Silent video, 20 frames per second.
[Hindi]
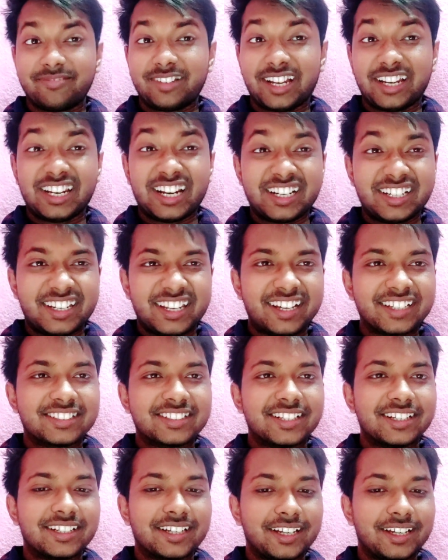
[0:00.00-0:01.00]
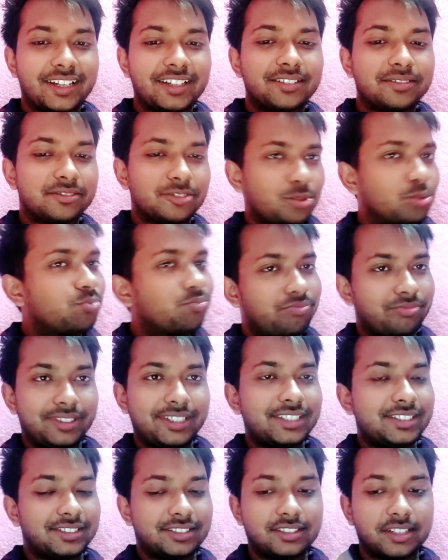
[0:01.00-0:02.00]
और ना टैक्स लग रहा है यार तो
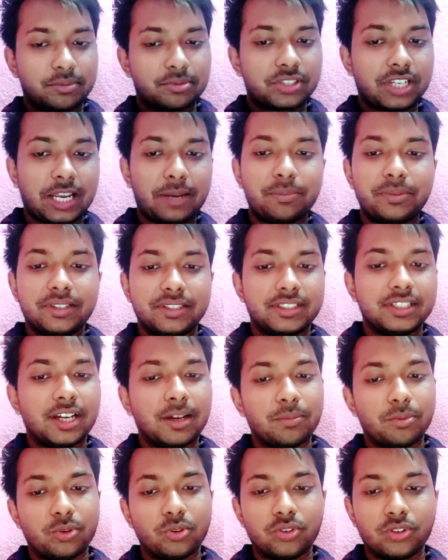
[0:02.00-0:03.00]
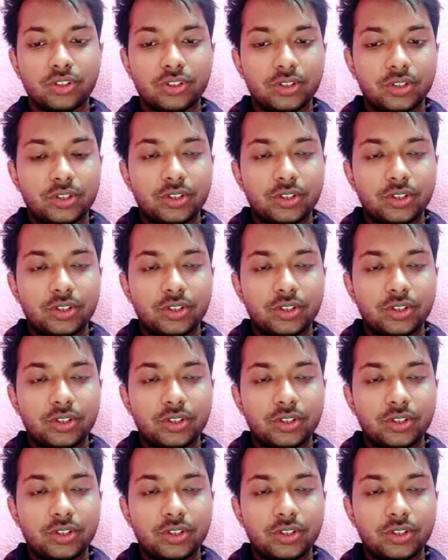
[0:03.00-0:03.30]
प्लीज़ सब्सक्राइब कीजिए आप लोग